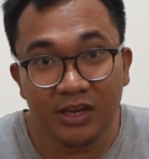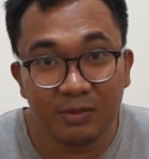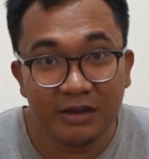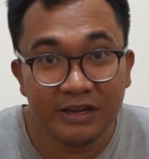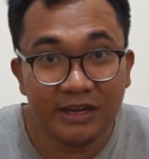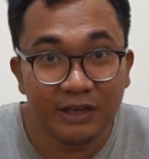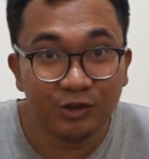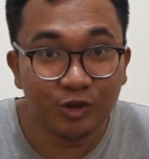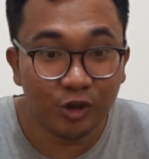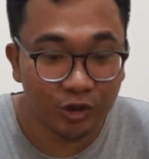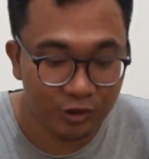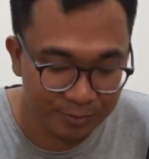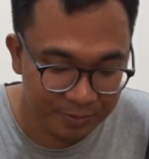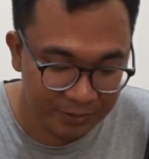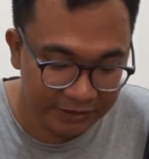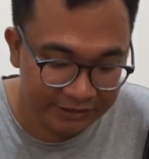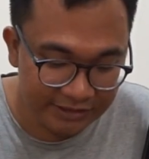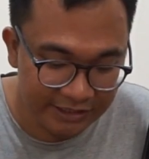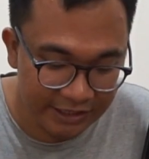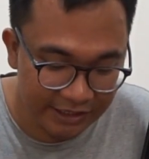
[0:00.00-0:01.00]
di bagian
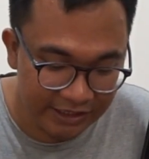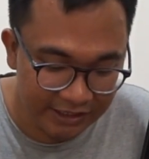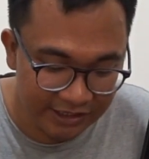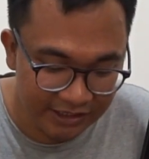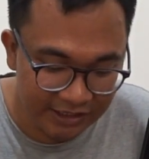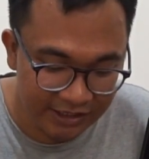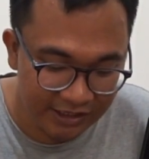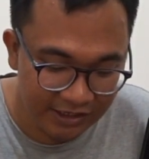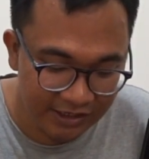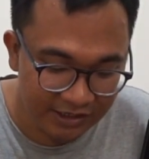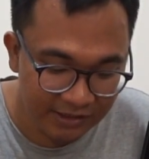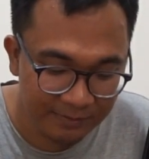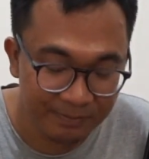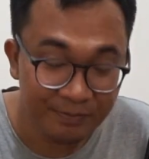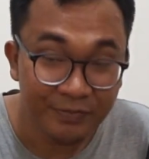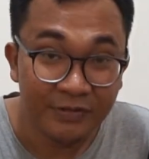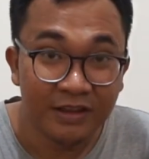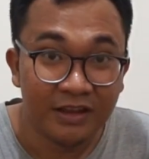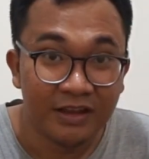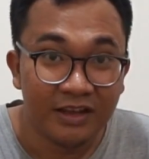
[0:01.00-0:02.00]
touchpad-nya ini
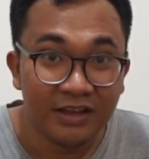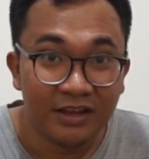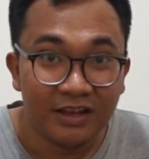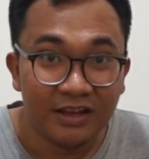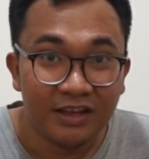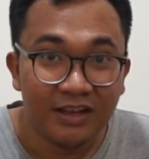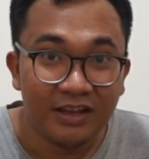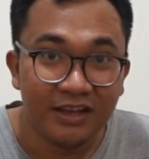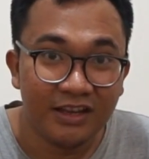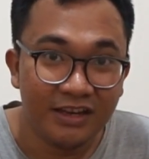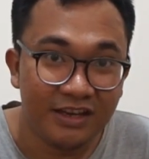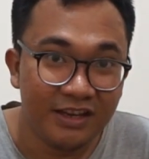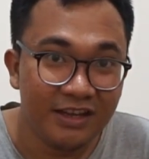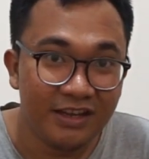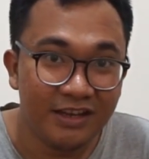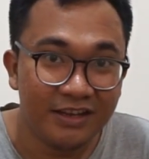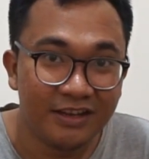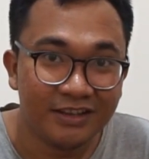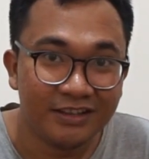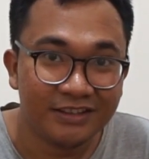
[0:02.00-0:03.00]

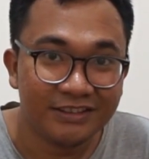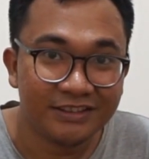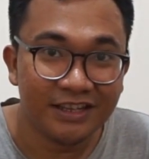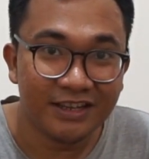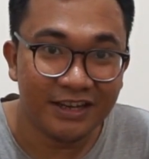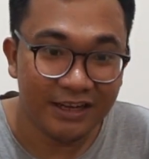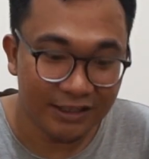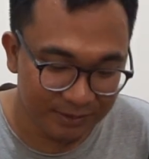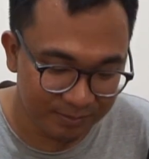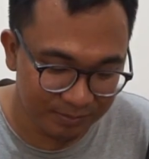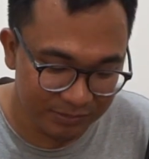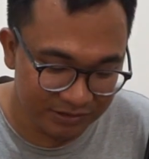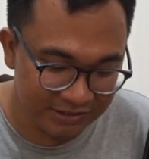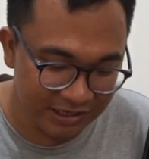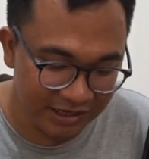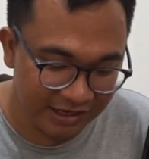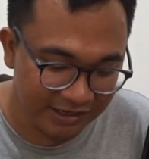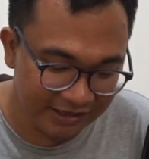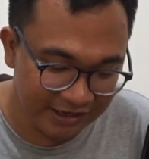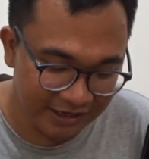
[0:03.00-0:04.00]
ini sangat
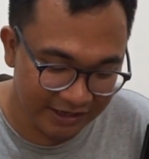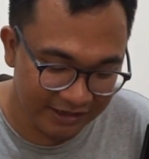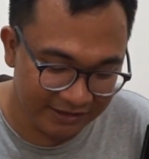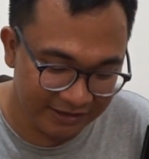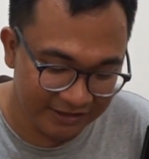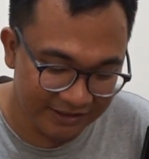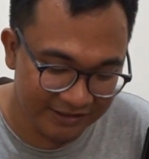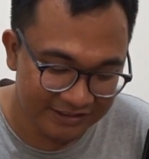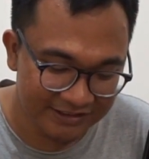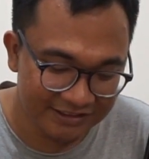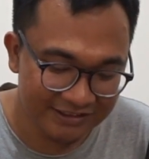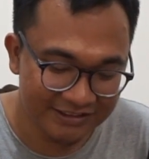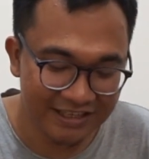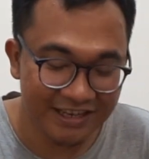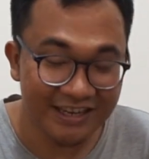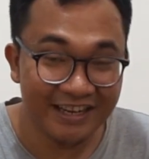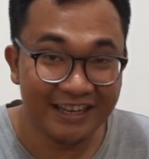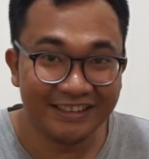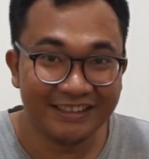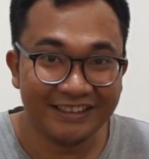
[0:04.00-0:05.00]
besar dan
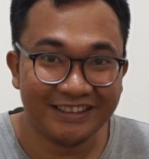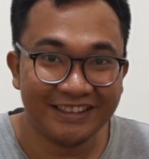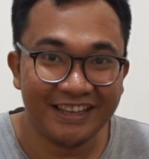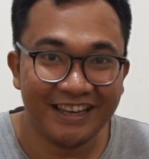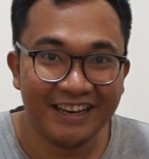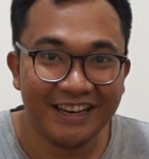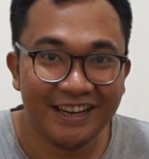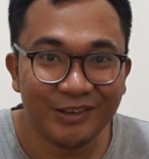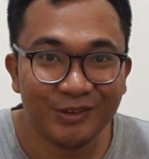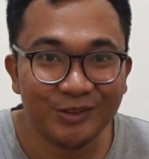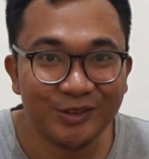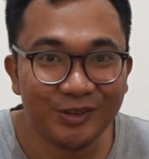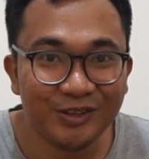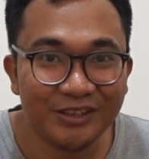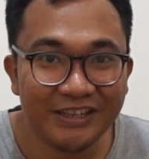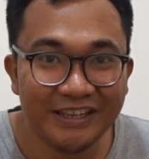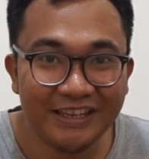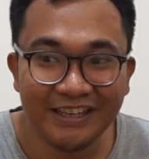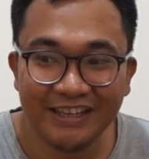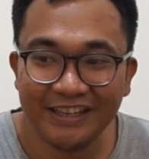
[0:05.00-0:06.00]
sangat enak untuk
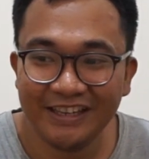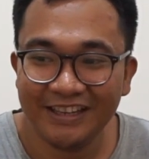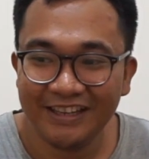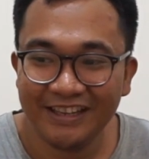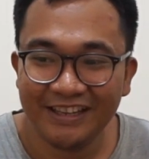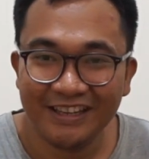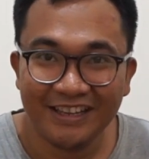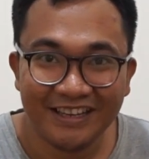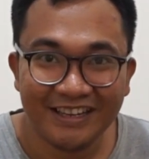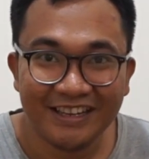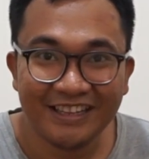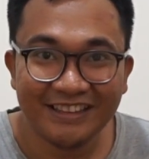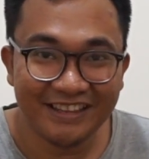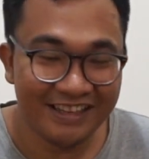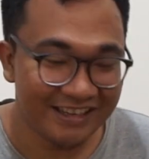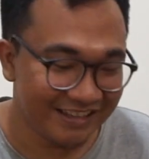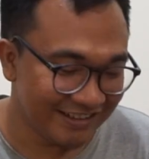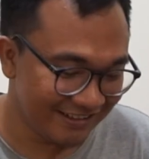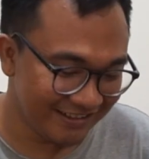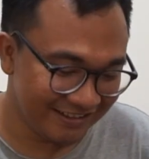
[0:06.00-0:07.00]

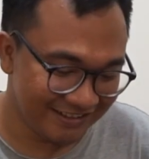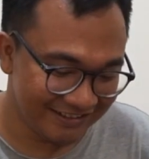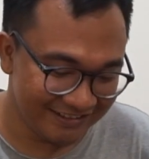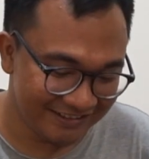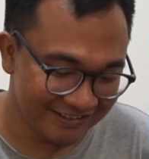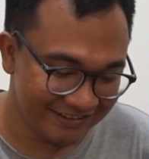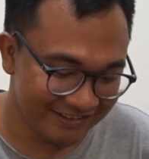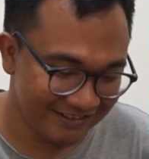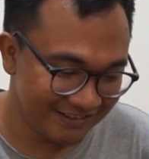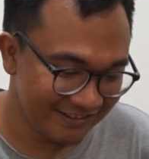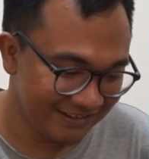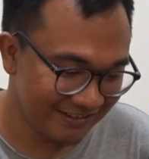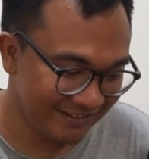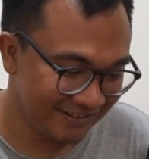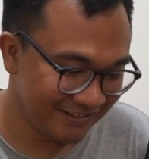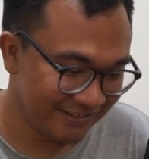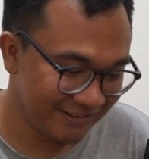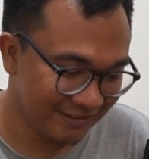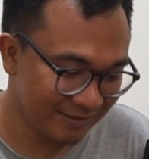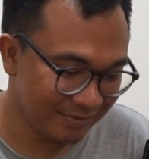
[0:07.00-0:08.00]
diketik
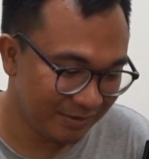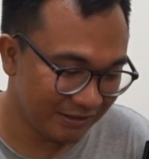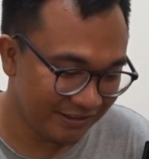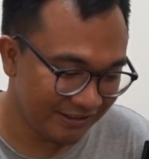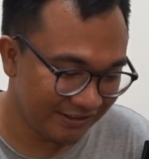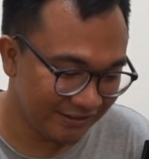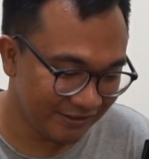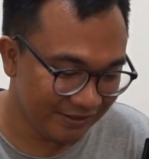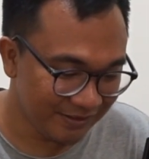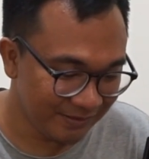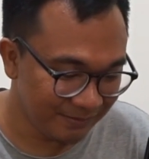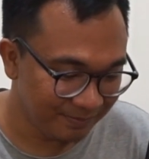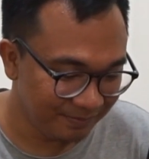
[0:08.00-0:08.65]
seperti itu.